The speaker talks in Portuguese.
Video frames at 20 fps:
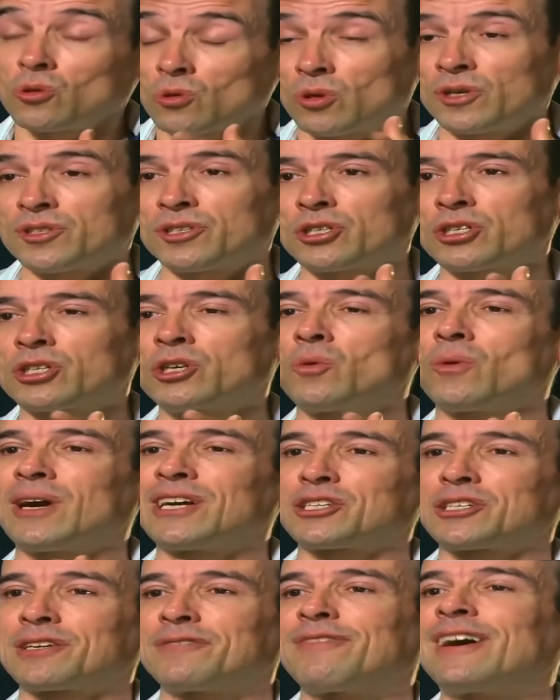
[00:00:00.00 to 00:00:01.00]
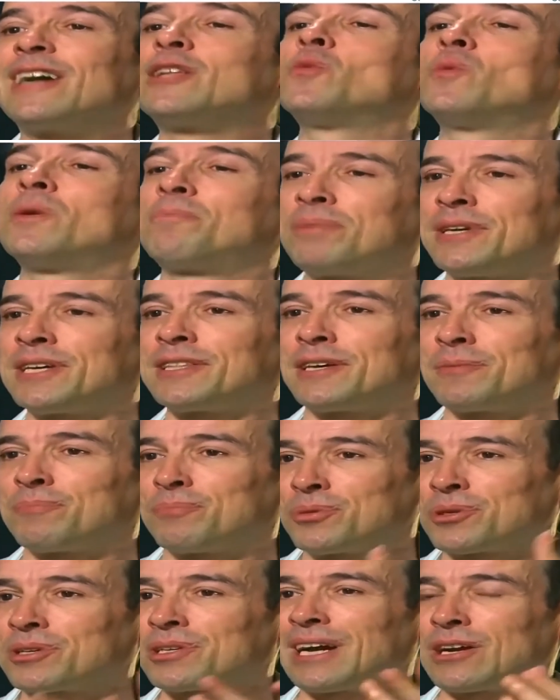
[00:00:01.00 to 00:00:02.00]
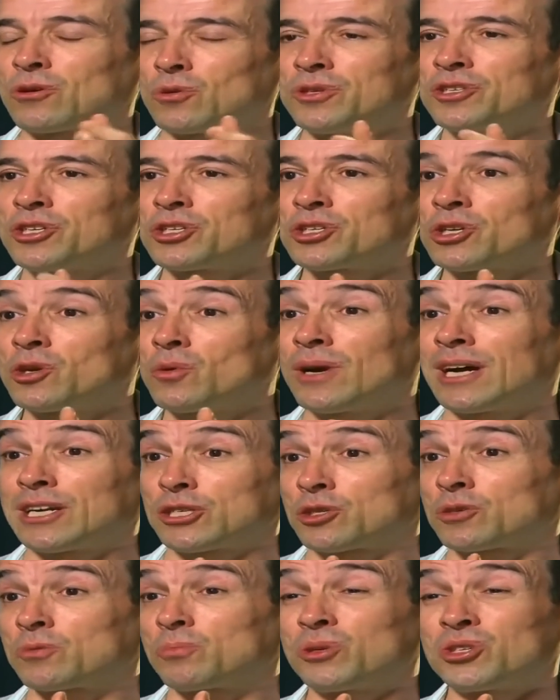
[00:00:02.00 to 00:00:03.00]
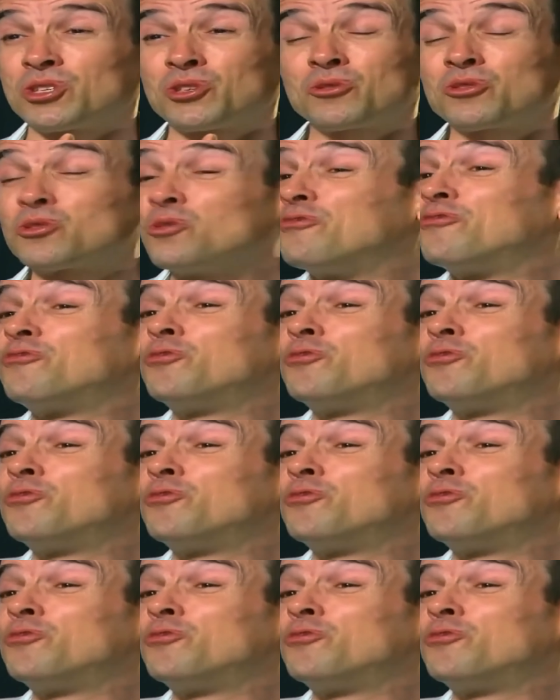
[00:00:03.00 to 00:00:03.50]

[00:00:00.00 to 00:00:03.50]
com coisas que eu acho que valham a pena, porque há coisas que eu acho que depois são tão